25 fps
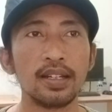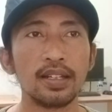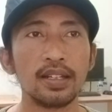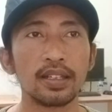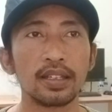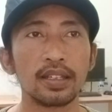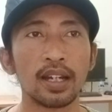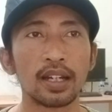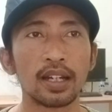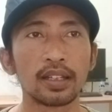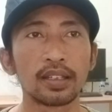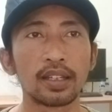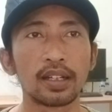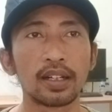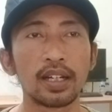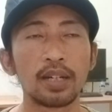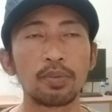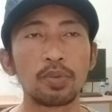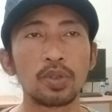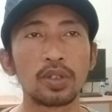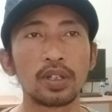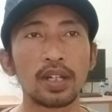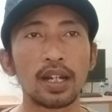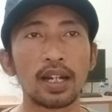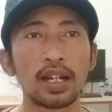yang
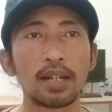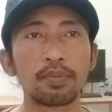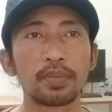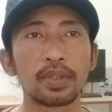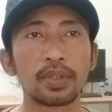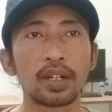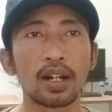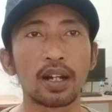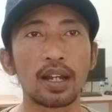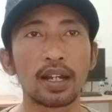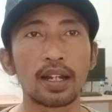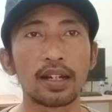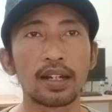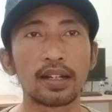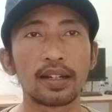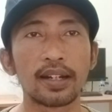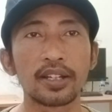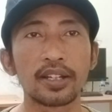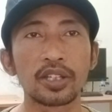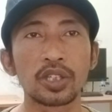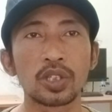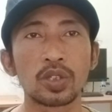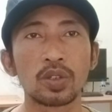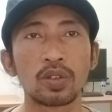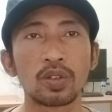tergabung dalam Gerakan
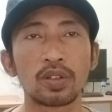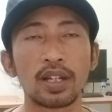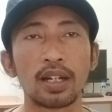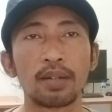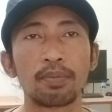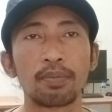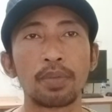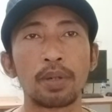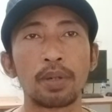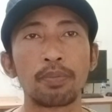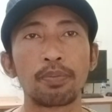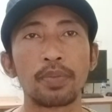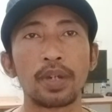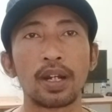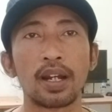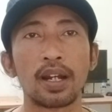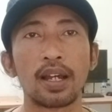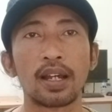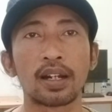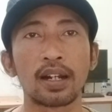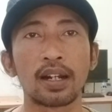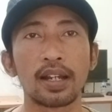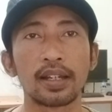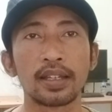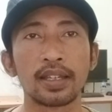Nasional
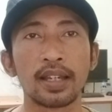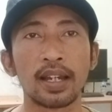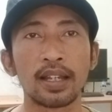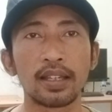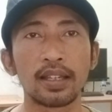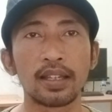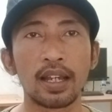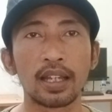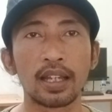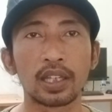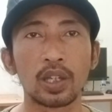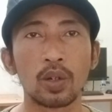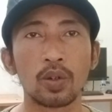Pembela Rakyat atau